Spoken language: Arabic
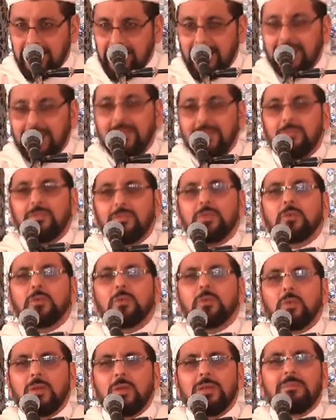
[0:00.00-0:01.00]
هذا في
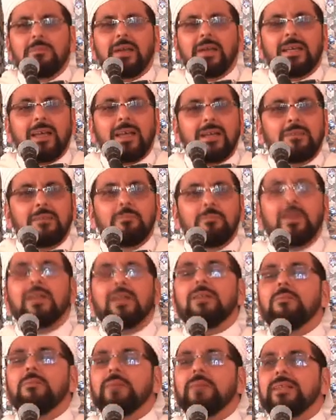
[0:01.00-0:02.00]
كل مكان
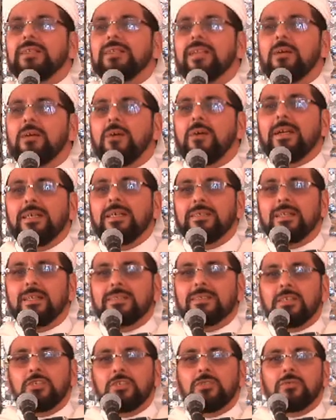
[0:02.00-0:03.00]
بل مدينة واحدة
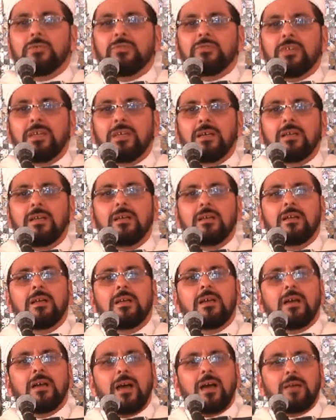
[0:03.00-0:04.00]
تجد فيه
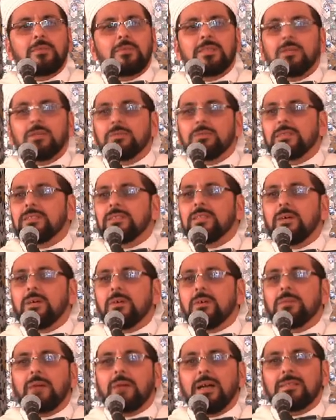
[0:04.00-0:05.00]
خمسة وستة
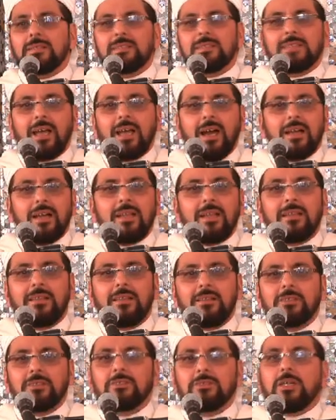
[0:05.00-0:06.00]
وأربعة السحرة
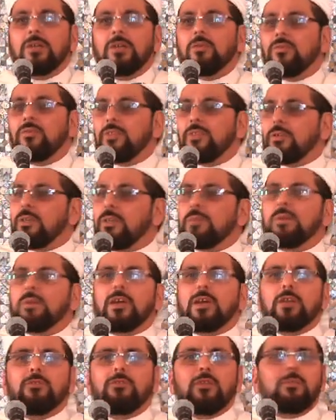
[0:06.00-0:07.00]
الذين يسحرون في كل
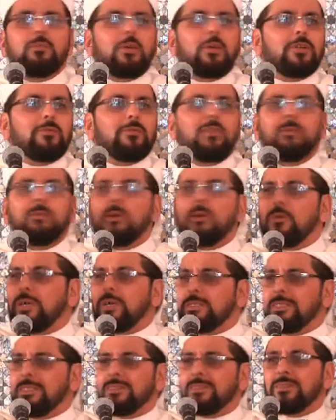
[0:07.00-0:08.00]
مكان في
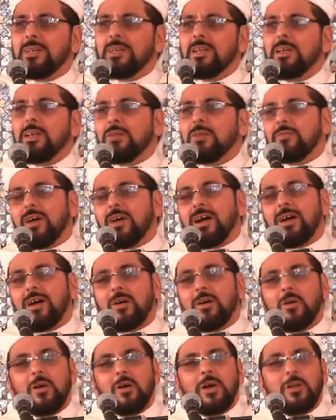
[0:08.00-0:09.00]
البوادي ف
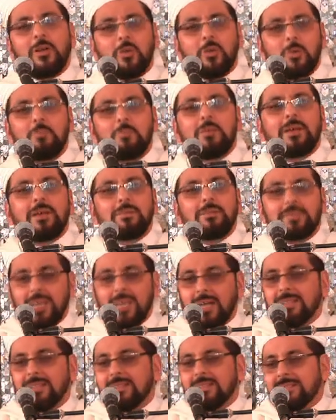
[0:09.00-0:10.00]
الأمة
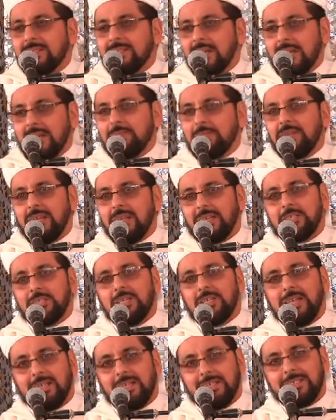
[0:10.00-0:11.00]
ابتعدت عن منهج
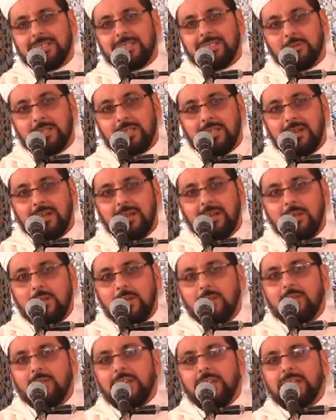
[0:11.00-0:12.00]
الله عز وجل
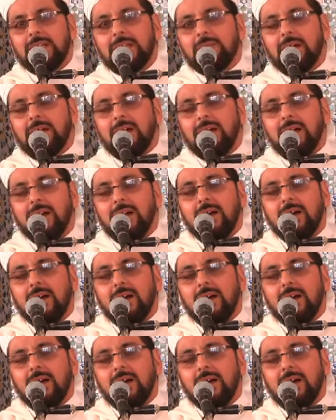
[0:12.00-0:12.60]
فحينما